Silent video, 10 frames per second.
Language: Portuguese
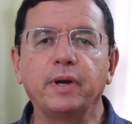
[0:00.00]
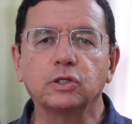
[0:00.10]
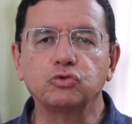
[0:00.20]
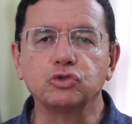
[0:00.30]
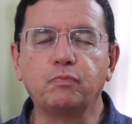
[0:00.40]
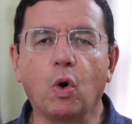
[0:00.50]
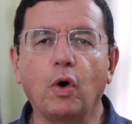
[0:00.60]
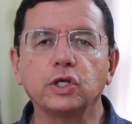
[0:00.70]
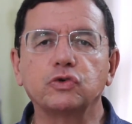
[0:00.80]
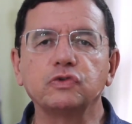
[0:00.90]
Preços
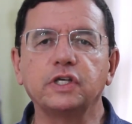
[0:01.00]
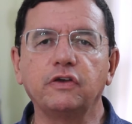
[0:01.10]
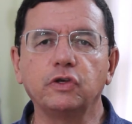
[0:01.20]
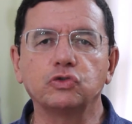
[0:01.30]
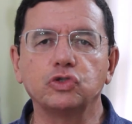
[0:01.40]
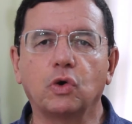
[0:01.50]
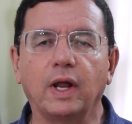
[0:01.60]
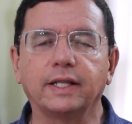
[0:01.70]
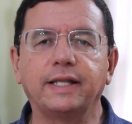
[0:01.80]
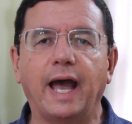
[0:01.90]
bons, com serviços de
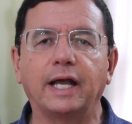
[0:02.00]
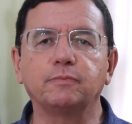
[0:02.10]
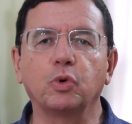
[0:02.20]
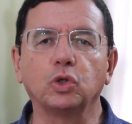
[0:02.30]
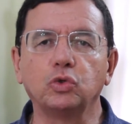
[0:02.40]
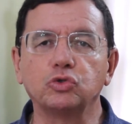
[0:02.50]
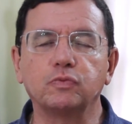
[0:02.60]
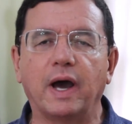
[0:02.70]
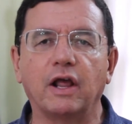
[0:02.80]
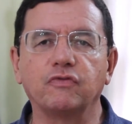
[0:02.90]
qualidade,
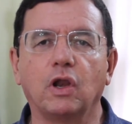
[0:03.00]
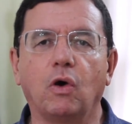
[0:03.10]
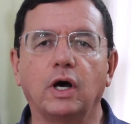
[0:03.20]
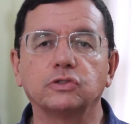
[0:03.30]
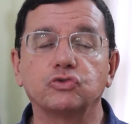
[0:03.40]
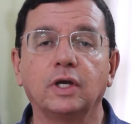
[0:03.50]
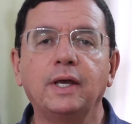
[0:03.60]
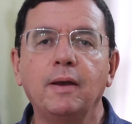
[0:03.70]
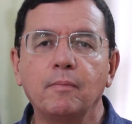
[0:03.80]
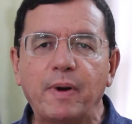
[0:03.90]
produtos maravilhosos.
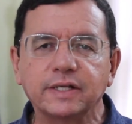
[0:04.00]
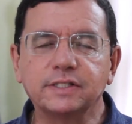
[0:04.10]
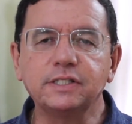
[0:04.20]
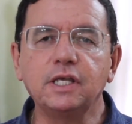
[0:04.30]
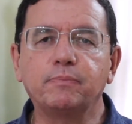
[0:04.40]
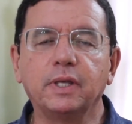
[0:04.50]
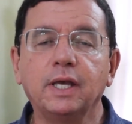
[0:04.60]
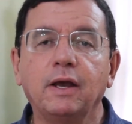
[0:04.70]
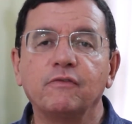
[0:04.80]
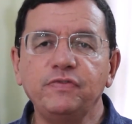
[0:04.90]

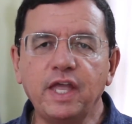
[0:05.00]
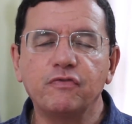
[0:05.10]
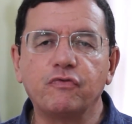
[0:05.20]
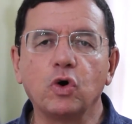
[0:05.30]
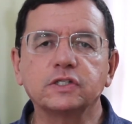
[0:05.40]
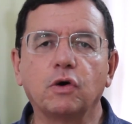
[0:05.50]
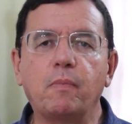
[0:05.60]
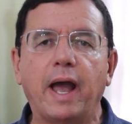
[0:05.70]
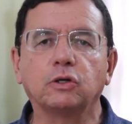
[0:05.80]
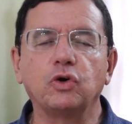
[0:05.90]
Participe, dê força
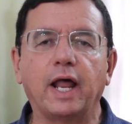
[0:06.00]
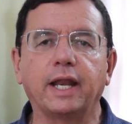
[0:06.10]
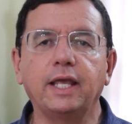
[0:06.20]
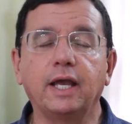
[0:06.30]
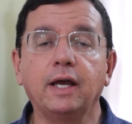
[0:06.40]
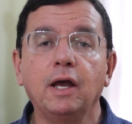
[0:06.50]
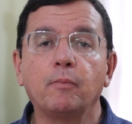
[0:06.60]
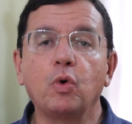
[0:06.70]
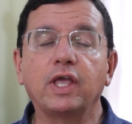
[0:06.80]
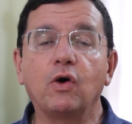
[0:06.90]
ao bairro de Olaria,
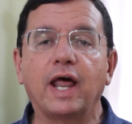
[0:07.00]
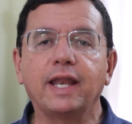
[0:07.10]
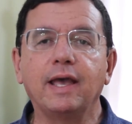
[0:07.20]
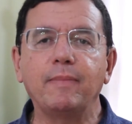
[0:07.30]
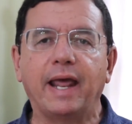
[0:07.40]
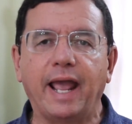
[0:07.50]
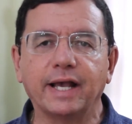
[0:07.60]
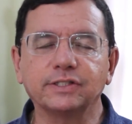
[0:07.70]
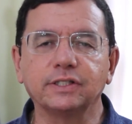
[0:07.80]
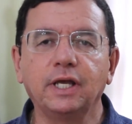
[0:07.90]
porque Olaria
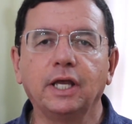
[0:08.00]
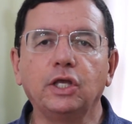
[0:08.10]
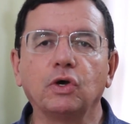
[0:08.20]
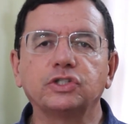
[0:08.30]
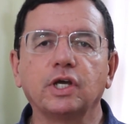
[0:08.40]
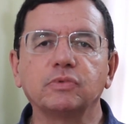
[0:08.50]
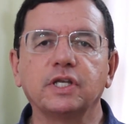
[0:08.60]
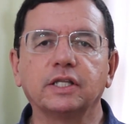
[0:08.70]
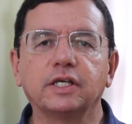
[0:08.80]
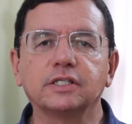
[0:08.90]
merece e nós temos
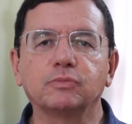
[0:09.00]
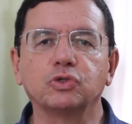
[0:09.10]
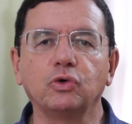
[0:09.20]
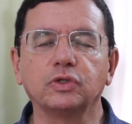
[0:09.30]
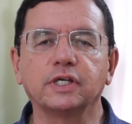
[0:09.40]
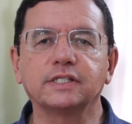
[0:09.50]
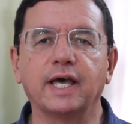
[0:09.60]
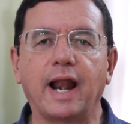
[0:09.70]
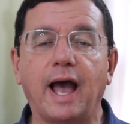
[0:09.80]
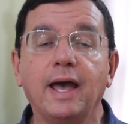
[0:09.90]
certeza absoluta que
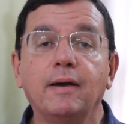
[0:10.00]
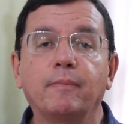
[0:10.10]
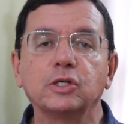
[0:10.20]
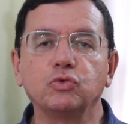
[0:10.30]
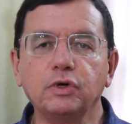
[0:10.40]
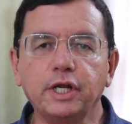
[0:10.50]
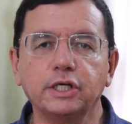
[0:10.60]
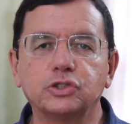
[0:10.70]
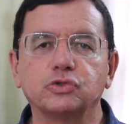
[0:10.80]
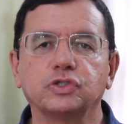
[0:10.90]
será mais um
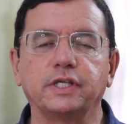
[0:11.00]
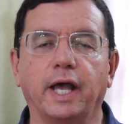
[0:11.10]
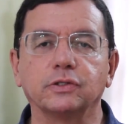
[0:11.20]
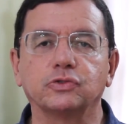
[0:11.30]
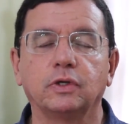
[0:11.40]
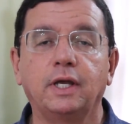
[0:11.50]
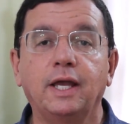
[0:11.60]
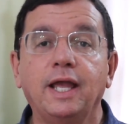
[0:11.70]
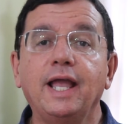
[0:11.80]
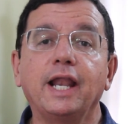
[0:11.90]
grande sucesso.
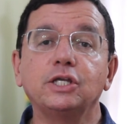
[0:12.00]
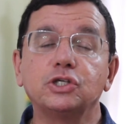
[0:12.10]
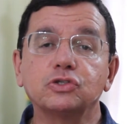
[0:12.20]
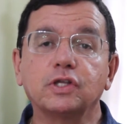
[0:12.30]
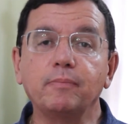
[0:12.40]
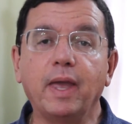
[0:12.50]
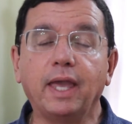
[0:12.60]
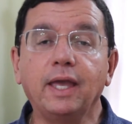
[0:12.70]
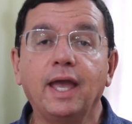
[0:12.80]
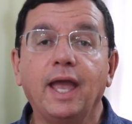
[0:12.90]
E além disso
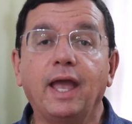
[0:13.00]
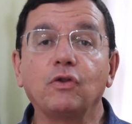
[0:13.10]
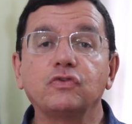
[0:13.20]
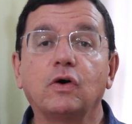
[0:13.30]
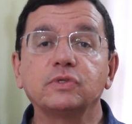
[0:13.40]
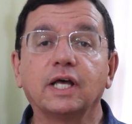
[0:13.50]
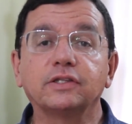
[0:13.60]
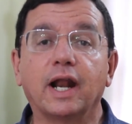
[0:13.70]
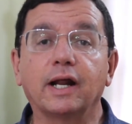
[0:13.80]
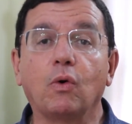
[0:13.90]
também, eh, nós vamos
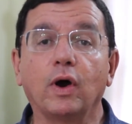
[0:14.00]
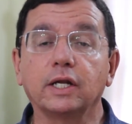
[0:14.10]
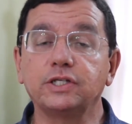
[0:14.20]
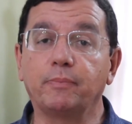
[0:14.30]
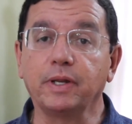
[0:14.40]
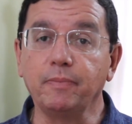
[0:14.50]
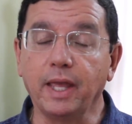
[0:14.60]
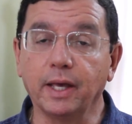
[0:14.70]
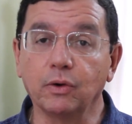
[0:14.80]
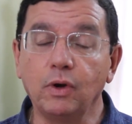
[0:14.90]
entrar agora, dia
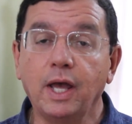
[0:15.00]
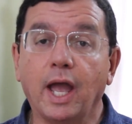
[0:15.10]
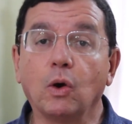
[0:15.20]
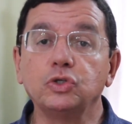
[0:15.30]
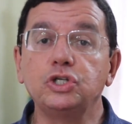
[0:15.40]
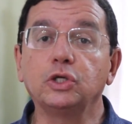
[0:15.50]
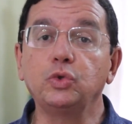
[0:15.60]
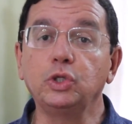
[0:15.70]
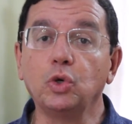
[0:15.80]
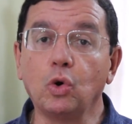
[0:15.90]
1 é o dia
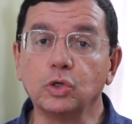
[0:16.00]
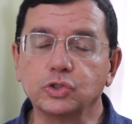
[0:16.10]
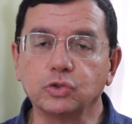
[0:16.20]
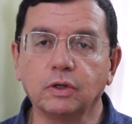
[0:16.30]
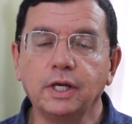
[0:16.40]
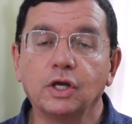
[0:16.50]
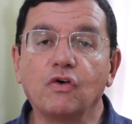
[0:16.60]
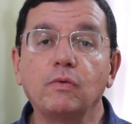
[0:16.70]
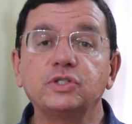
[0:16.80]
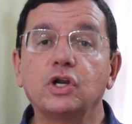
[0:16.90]
do idoso.
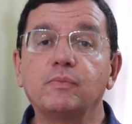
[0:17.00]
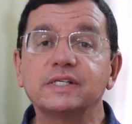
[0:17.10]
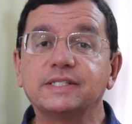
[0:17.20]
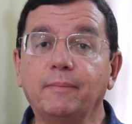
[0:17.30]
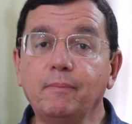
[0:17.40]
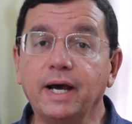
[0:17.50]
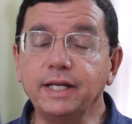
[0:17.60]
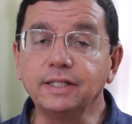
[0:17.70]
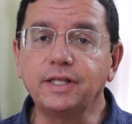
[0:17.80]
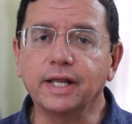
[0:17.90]
Nós vamos ter uma
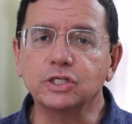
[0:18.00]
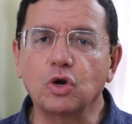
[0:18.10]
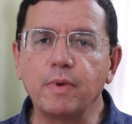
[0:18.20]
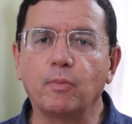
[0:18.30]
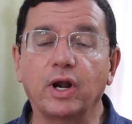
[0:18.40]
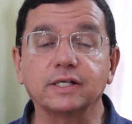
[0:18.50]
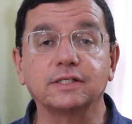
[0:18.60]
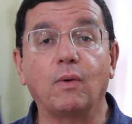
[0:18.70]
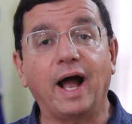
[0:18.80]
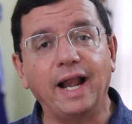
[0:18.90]
semana inteira de
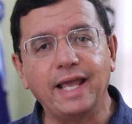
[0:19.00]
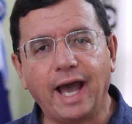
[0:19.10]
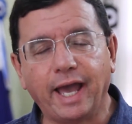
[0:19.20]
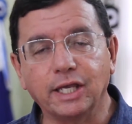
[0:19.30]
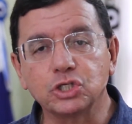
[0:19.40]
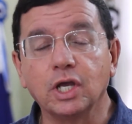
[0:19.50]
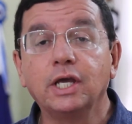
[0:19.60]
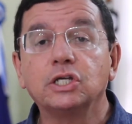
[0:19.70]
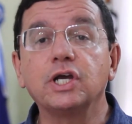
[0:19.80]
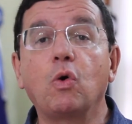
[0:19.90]
comemoração. Aliás,
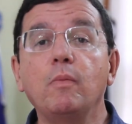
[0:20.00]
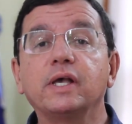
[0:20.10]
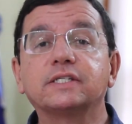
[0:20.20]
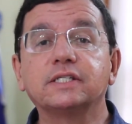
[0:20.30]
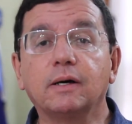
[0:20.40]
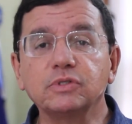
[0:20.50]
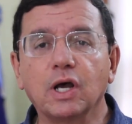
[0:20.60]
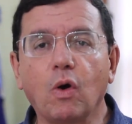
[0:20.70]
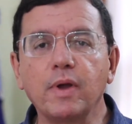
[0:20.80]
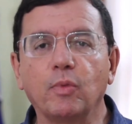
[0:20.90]
já
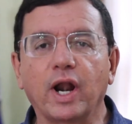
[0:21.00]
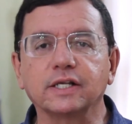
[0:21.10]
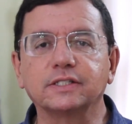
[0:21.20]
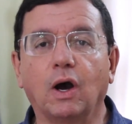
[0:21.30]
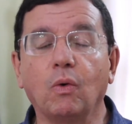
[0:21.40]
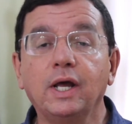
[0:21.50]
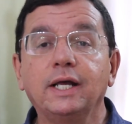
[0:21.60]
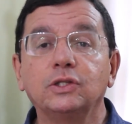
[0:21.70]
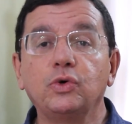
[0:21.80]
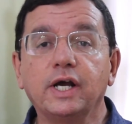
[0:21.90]
começamos a comemoração
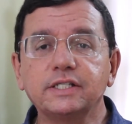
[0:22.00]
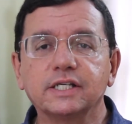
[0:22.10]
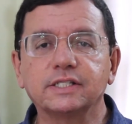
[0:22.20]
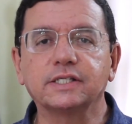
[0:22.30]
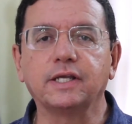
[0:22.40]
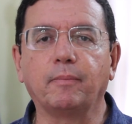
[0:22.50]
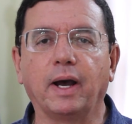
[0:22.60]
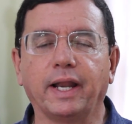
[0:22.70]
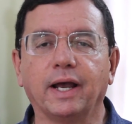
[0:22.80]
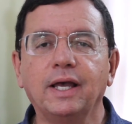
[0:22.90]
durante essa
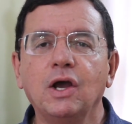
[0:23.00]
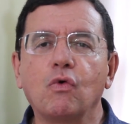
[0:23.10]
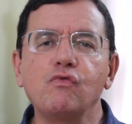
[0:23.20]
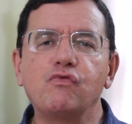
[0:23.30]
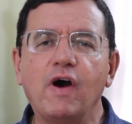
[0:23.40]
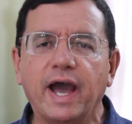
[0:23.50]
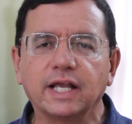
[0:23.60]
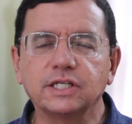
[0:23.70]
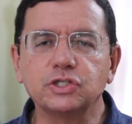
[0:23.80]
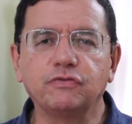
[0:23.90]
semana, com
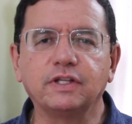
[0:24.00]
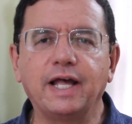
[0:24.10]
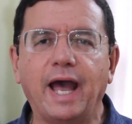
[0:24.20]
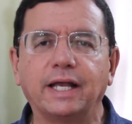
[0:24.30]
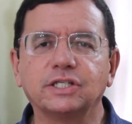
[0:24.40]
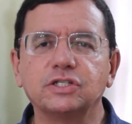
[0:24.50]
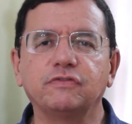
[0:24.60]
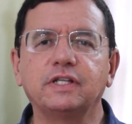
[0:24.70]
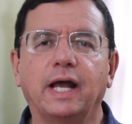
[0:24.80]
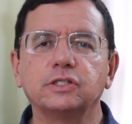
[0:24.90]
várias atividades,
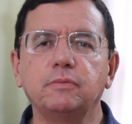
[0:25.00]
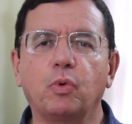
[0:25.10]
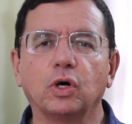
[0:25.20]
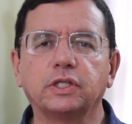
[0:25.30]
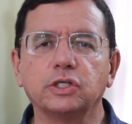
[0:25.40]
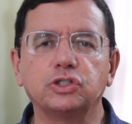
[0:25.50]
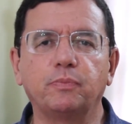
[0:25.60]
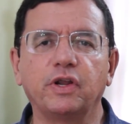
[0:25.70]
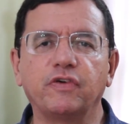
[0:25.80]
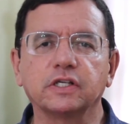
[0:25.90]
atividades importantes
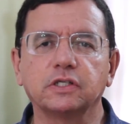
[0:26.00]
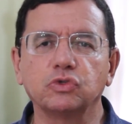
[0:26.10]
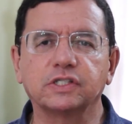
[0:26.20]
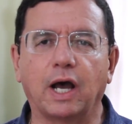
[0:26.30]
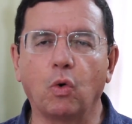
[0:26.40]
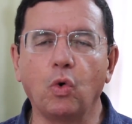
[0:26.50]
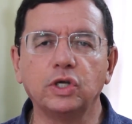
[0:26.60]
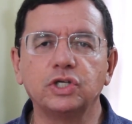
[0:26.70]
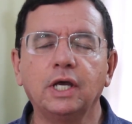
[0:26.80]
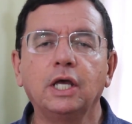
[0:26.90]
de prevenção de
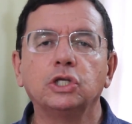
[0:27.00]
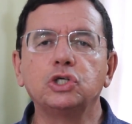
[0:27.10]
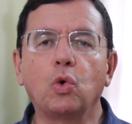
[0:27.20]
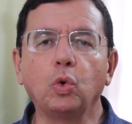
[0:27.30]
saúde, de